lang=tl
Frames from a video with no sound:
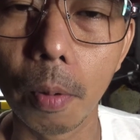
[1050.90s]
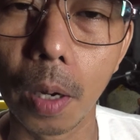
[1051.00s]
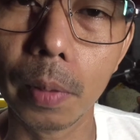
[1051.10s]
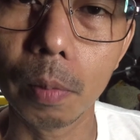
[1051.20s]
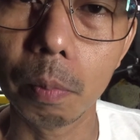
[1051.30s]

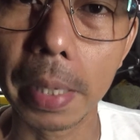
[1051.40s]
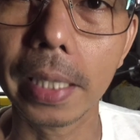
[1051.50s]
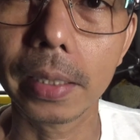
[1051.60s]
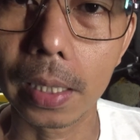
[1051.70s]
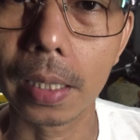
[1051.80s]
I mean
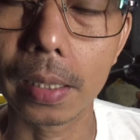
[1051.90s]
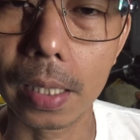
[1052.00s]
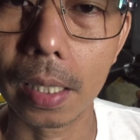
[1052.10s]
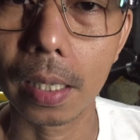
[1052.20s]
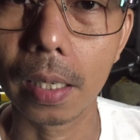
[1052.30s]
basic
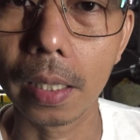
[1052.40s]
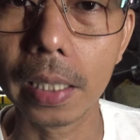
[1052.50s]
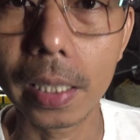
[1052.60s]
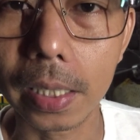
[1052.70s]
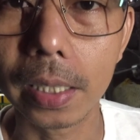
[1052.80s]
na
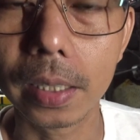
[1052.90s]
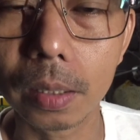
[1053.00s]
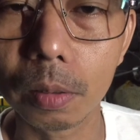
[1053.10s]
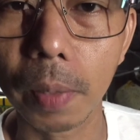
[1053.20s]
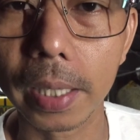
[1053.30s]

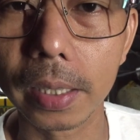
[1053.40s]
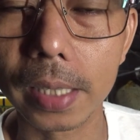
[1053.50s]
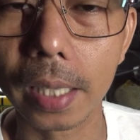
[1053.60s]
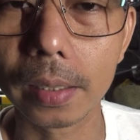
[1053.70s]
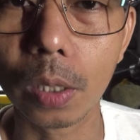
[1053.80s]
ingredients para
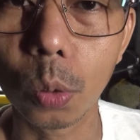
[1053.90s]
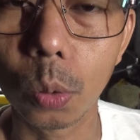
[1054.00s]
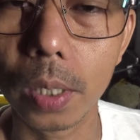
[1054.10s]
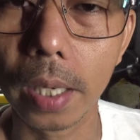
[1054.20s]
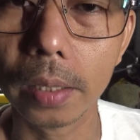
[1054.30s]
sa ating
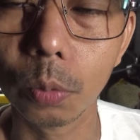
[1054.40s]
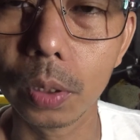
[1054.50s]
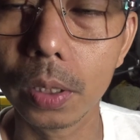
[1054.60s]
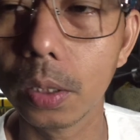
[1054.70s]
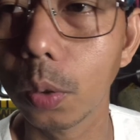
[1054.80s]
coolant
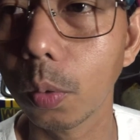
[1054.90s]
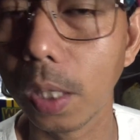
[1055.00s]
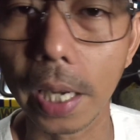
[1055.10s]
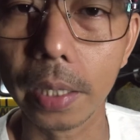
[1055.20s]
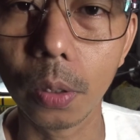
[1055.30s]
which is
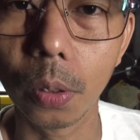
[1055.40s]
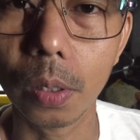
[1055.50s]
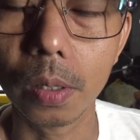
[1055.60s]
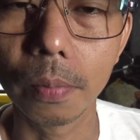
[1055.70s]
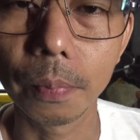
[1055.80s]
yung
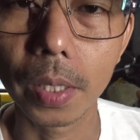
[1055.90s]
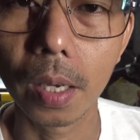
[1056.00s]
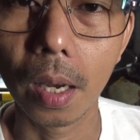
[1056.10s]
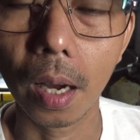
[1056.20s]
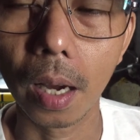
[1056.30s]
glycol.
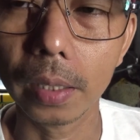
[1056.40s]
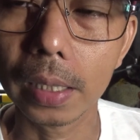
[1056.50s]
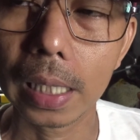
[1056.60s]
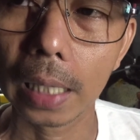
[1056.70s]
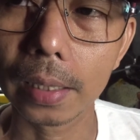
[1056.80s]
Uh,
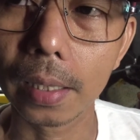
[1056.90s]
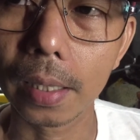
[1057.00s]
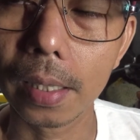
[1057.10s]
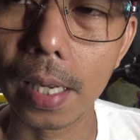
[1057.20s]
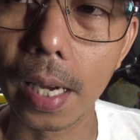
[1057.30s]
hindi natin
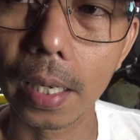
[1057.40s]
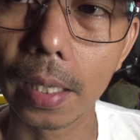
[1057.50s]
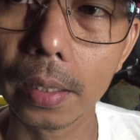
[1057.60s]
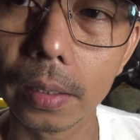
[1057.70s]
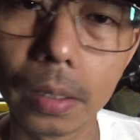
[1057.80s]

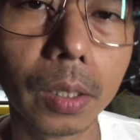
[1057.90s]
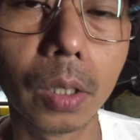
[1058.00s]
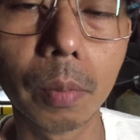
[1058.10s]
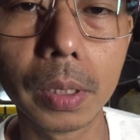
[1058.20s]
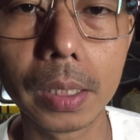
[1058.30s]
kailangan, hindi
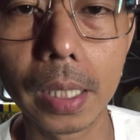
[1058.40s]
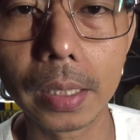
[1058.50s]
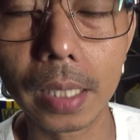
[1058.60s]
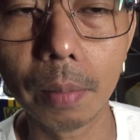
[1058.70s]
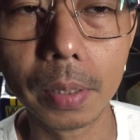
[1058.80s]
ko naman
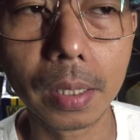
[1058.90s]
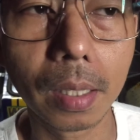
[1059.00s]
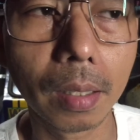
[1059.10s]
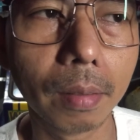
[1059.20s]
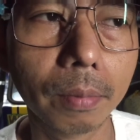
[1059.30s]
sinasabi
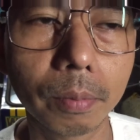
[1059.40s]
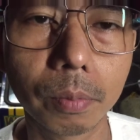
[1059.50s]
na